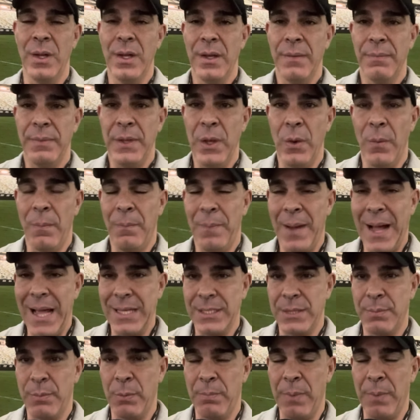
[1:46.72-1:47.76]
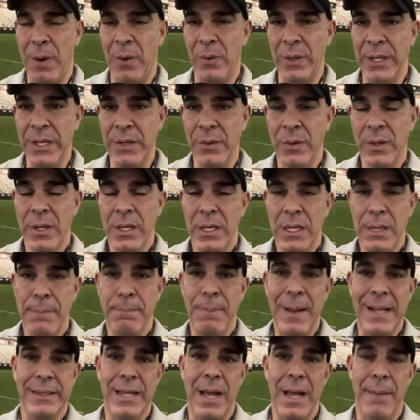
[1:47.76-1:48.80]
deu passe para o Paulinho
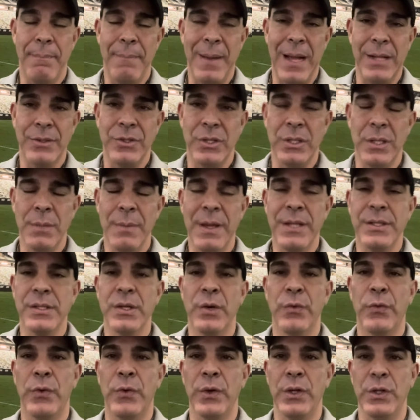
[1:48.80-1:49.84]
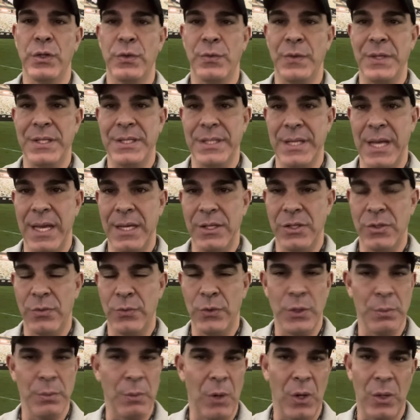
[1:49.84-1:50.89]
empatar a partida, mas não foi o suficiente. O
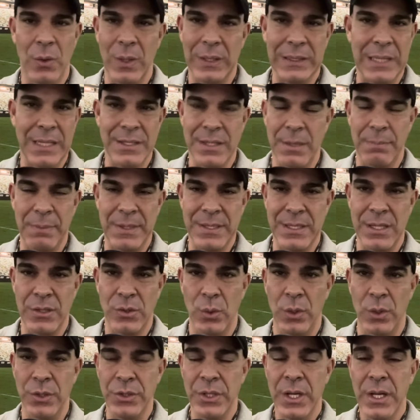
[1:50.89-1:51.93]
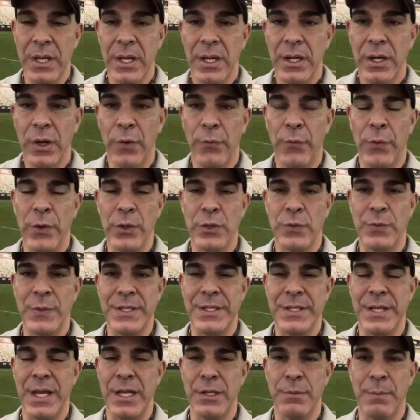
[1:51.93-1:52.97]
futebol que o Atlético apresentou hoje não foi o
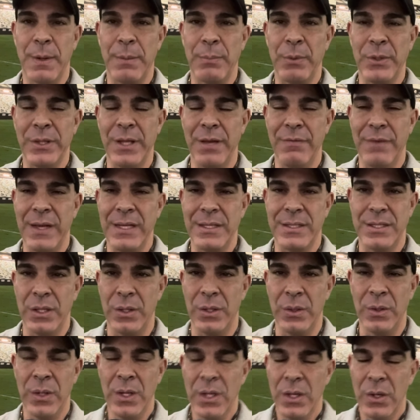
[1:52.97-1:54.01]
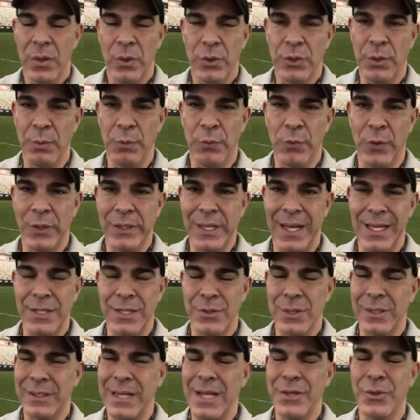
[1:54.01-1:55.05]
suficiente para poder vencer o, o time do
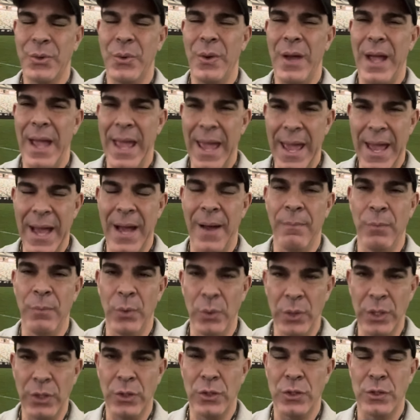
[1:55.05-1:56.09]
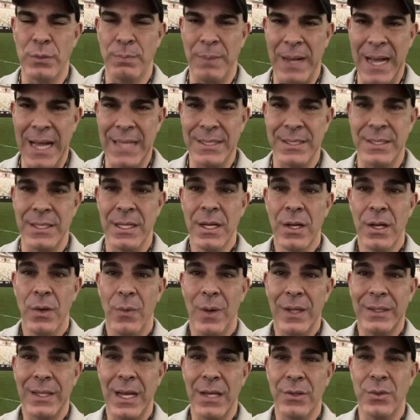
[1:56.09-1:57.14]
Fortaleza. O Atlético erra muitos passes,
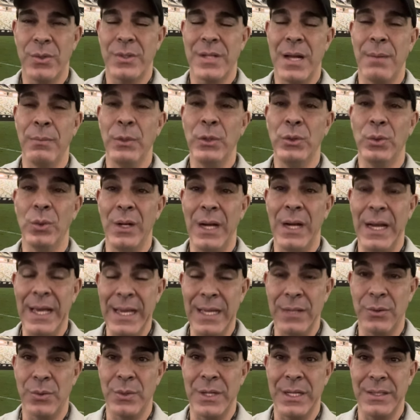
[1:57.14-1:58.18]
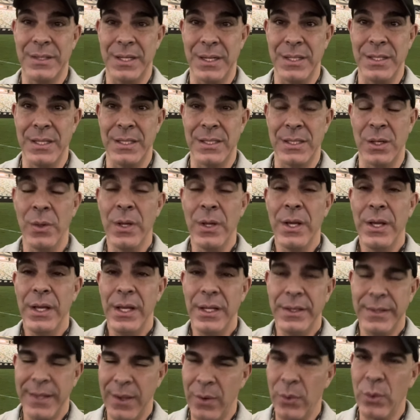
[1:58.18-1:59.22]
o Atlético está muito lento na transição
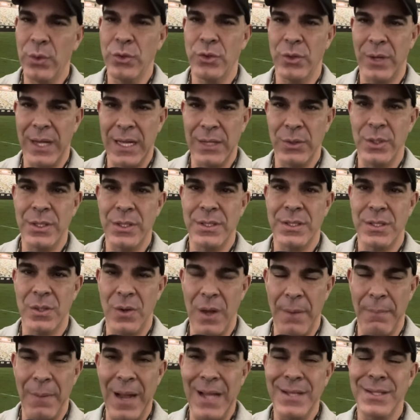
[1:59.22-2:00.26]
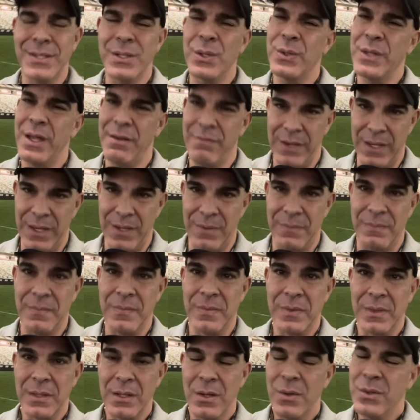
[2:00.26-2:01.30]
e tem alguns jogadores que estão abaixo, estão devendo.
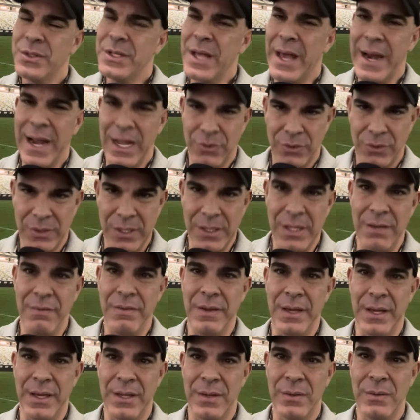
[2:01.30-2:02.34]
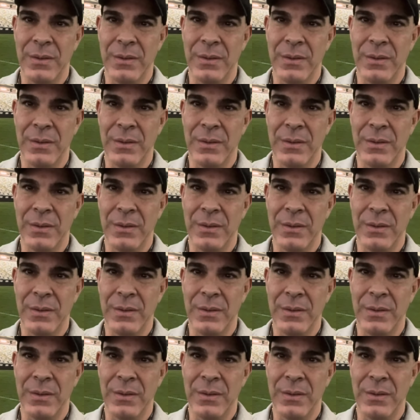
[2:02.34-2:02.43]
O Zarate está devendo,